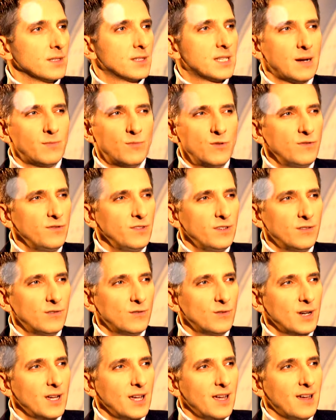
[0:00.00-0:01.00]

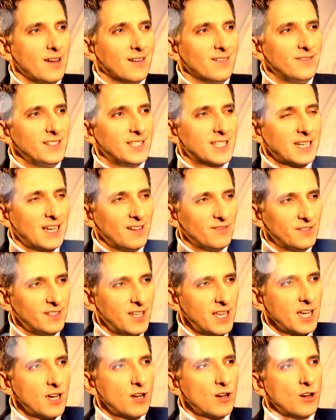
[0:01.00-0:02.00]
zamówił
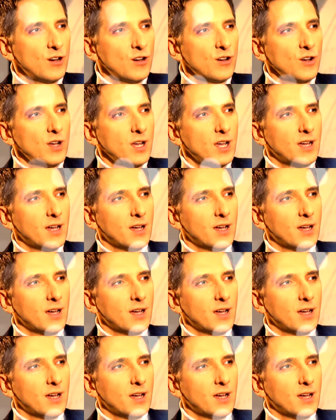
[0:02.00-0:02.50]
wytrawnego